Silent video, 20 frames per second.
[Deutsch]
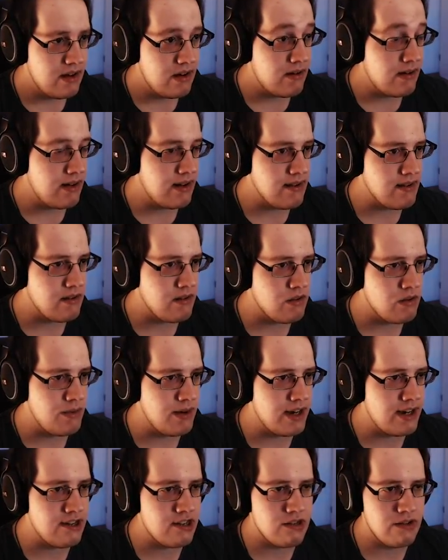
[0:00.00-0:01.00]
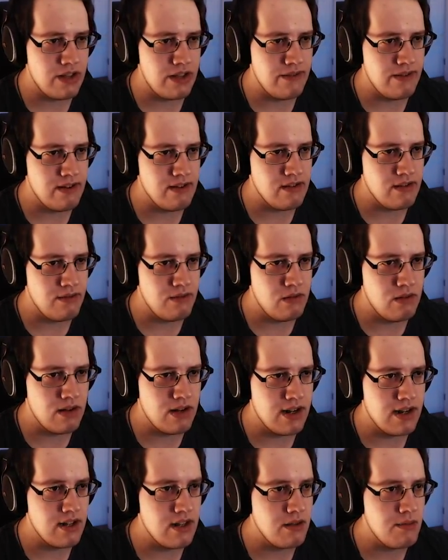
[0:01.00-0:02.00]
und lassen uns überraschen. Und ich weiß gefühlt
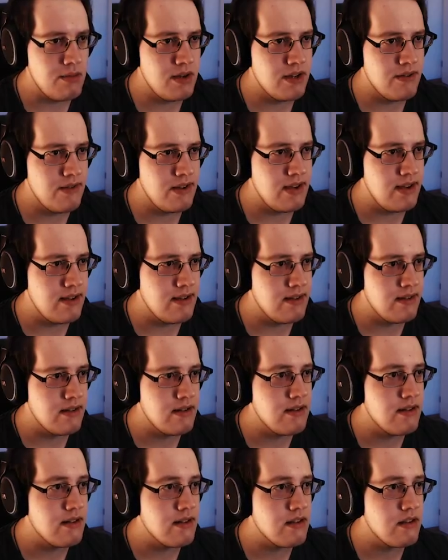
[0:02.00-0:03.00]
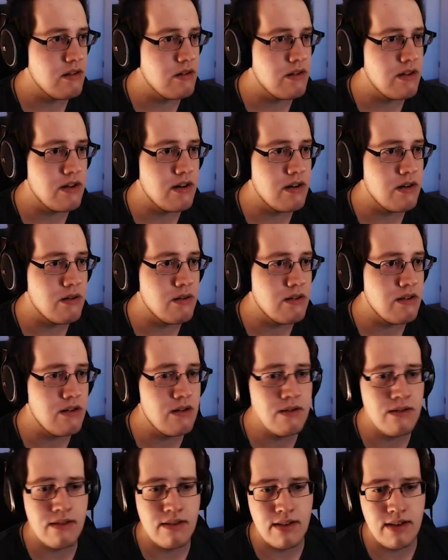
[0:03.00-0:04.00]
gar nicht mehr, wie das neue Haus
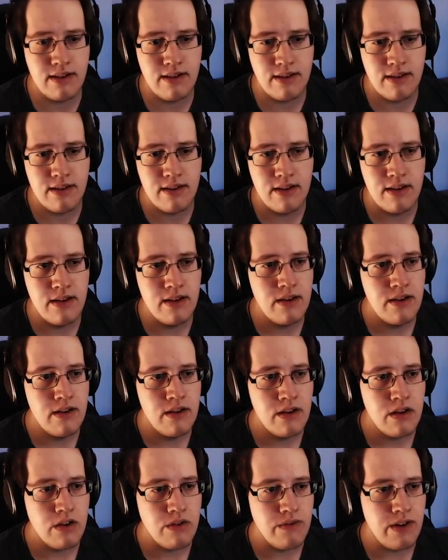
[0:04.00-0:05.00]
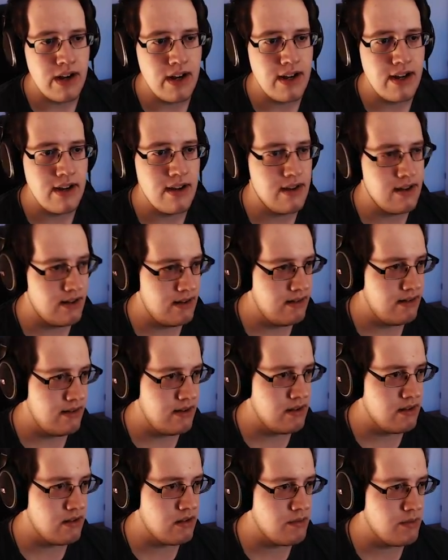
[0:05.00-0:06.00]
aussieht weil
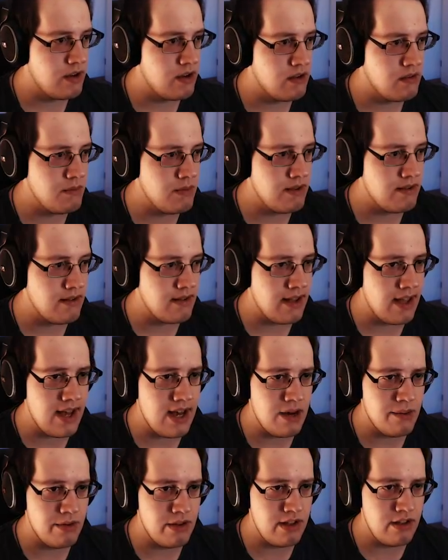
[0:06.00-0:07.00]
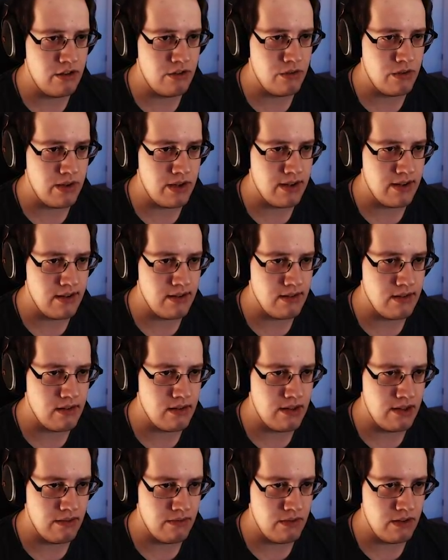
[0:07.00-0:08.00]
letztes Mal ist ein bisschen her, aber die Tür hier
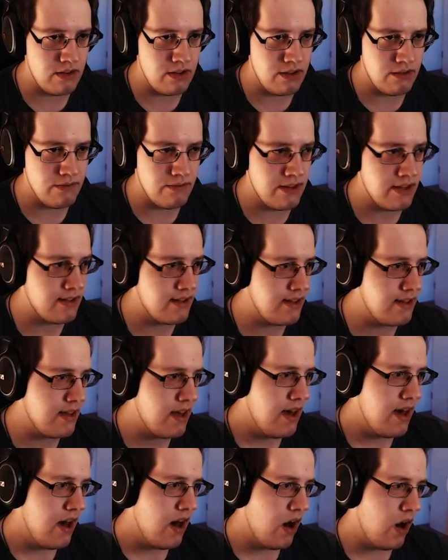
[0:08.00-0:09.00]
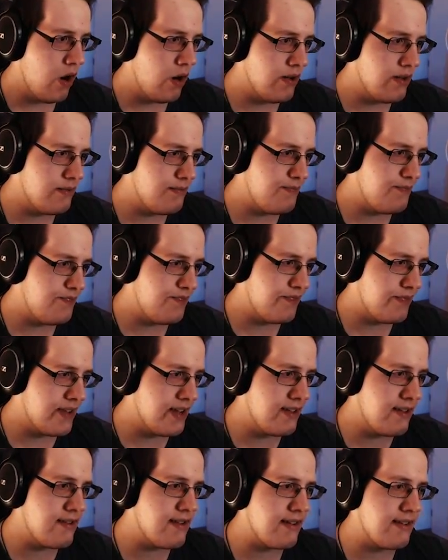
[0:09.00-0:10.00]
ist definitiv wichtig. Und
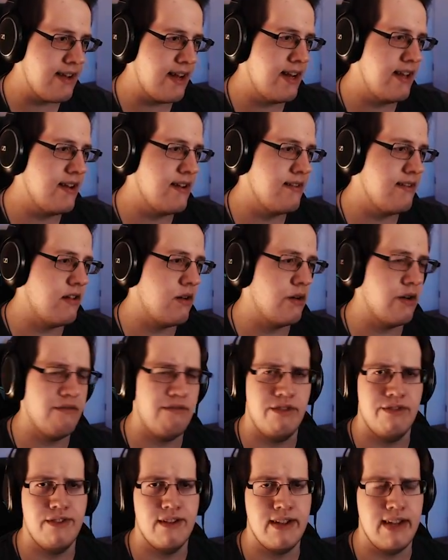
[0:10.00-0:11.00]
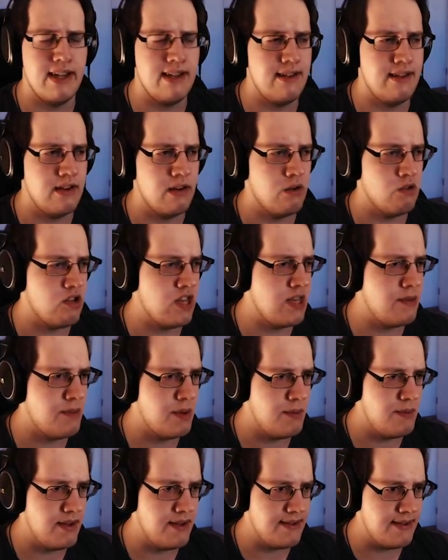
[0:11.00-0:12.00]
na, dieser Teller hier sieht auch irgendwie verdächtig aus. Ich
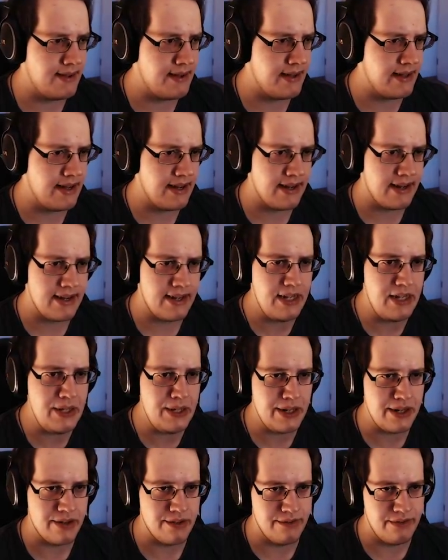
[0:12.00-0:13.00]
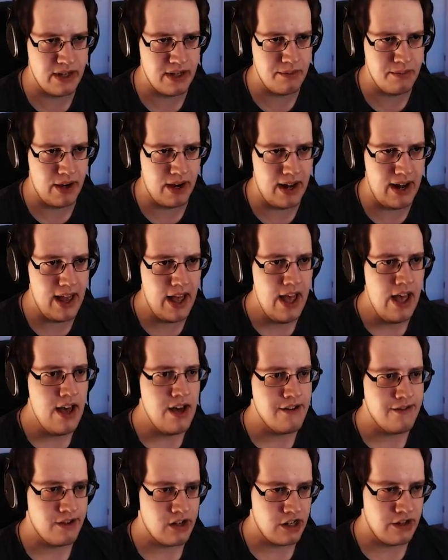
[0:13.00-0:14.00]
bin mir sicher, der kann irgendwann mal
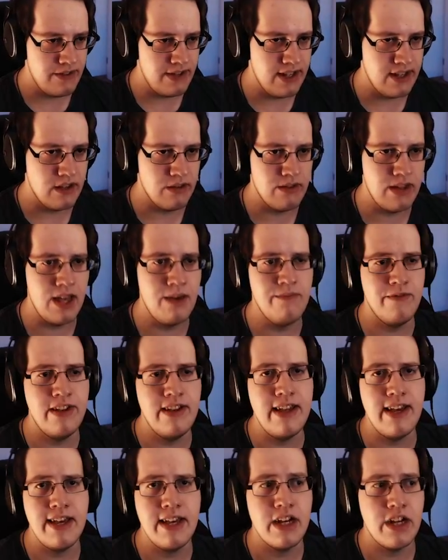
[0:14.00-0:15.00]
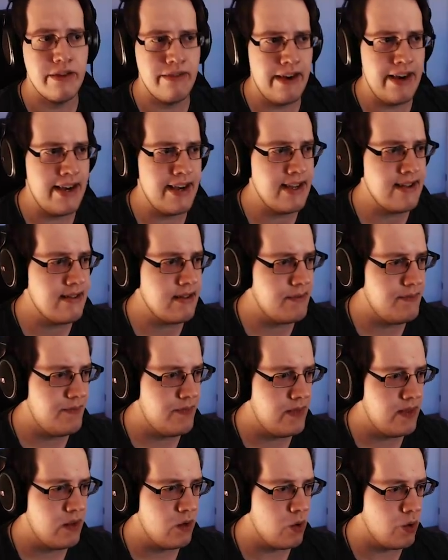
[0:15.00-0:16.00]
verschwinden. Und eben, wenn der hier quer hängt,
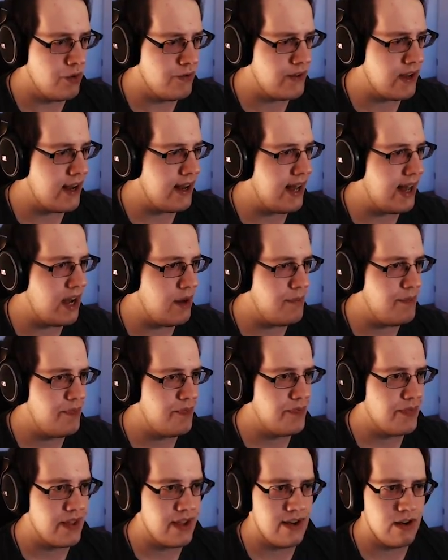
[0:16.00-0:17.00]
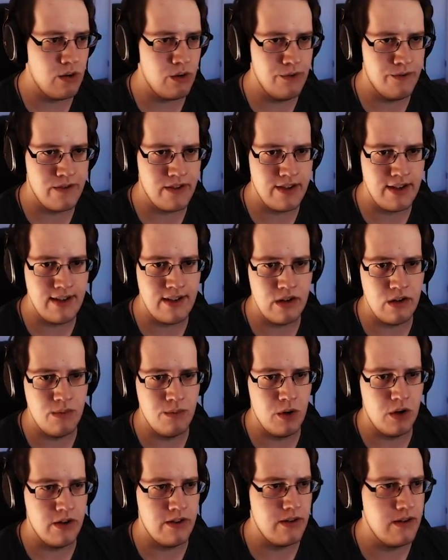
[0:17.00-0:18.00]
ruft Alarm, ja, ruft Zeta und
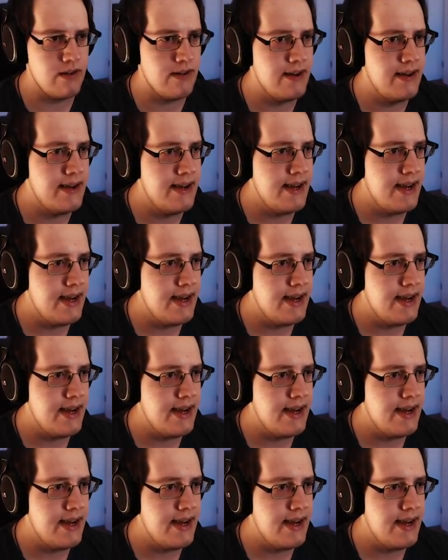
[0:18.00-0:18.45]
Mordio,